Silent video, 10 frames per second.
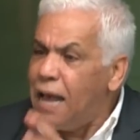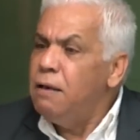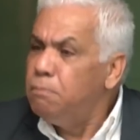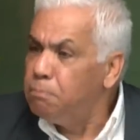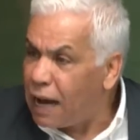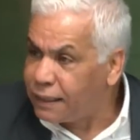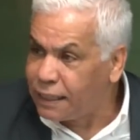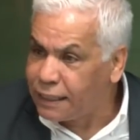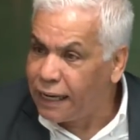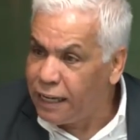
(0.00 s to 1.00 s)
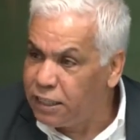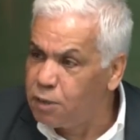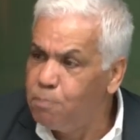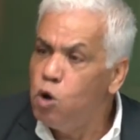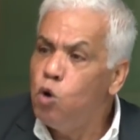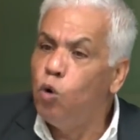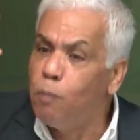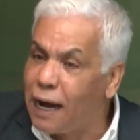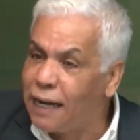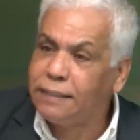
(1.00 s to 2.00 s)
مخططها الحزب
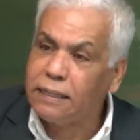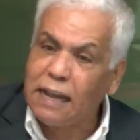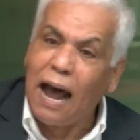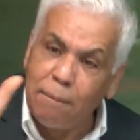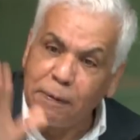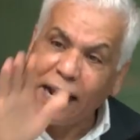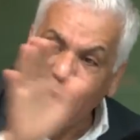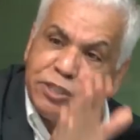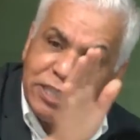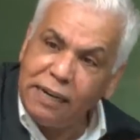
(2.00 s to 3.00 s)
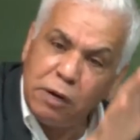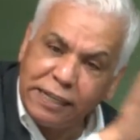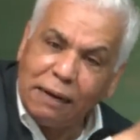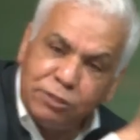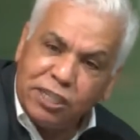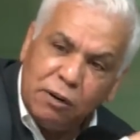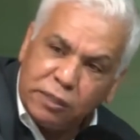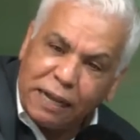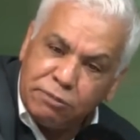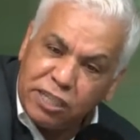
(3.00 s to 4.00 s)
ومخططها عبر خمس سنوات خمس سنوات
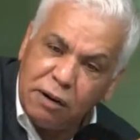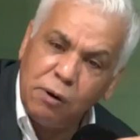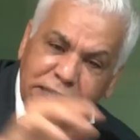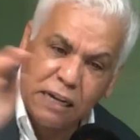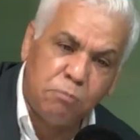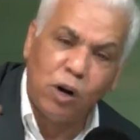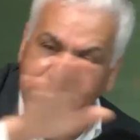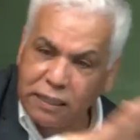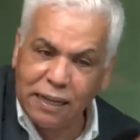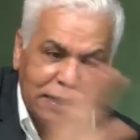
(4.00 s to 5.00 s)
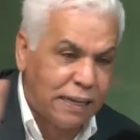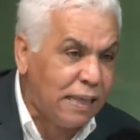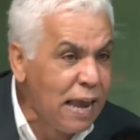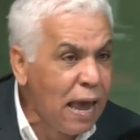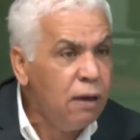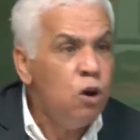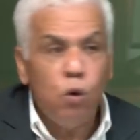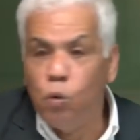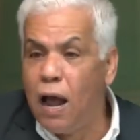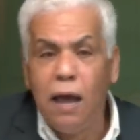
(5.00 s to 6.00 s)
خمس سنوات المخططات هذه
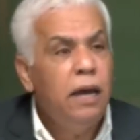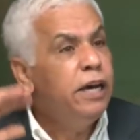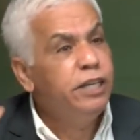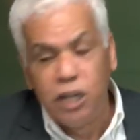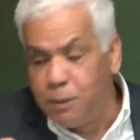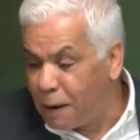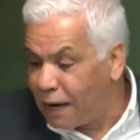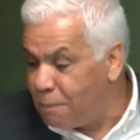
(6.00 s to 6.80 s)
ويجي البرلمان